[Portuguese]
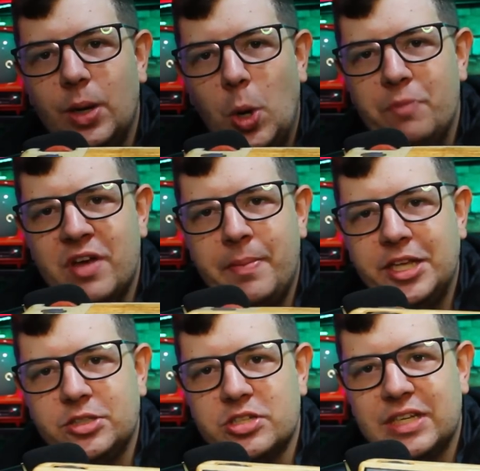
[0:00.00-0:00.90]

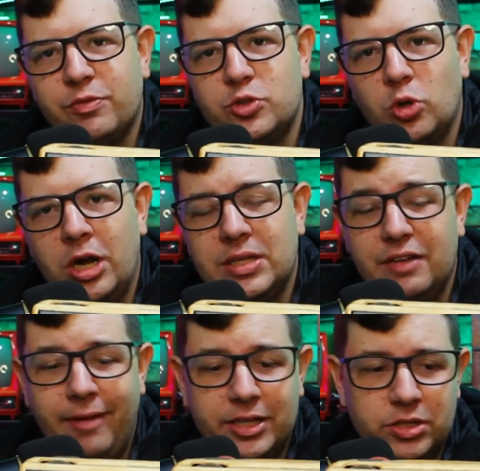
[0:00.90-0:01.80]
Obviamente não está funcionando,
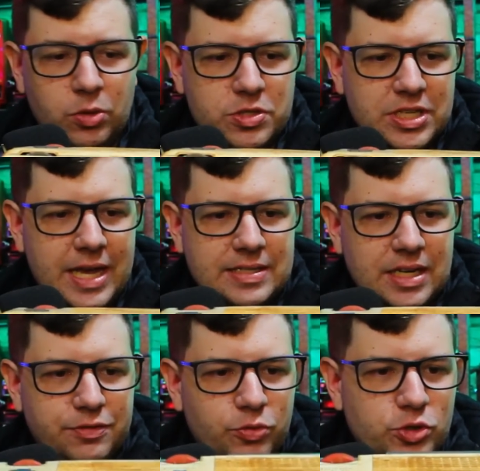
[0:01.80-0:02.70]
na verdade não sei
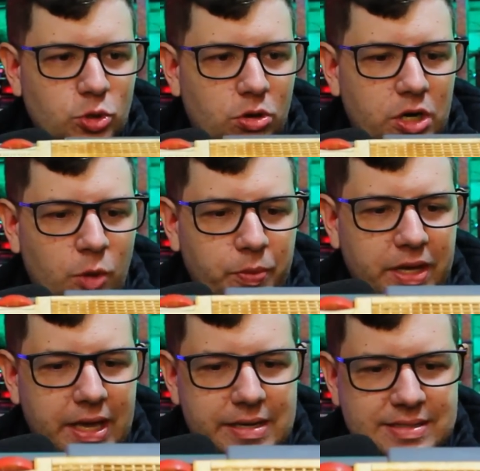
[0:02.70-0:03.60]
se ele funciona ou não,
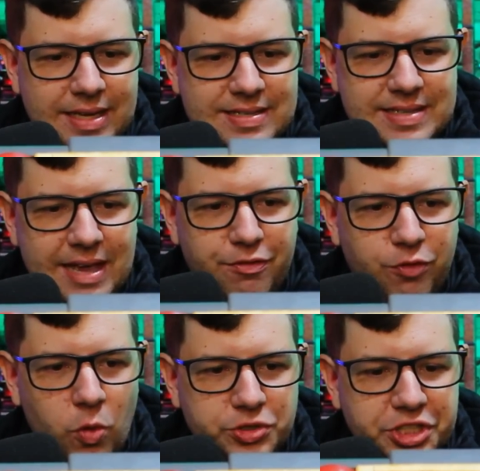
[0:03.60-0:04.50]
porque ele está sem a
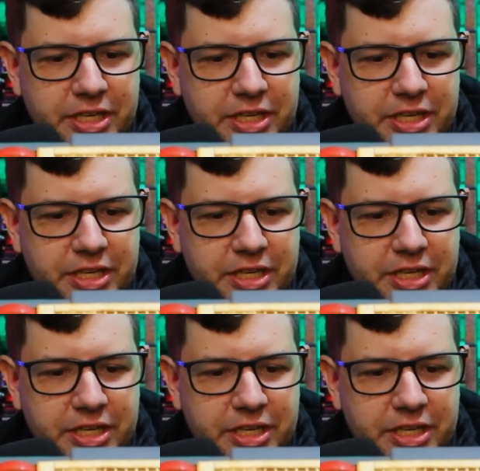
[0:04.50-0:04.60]
fonte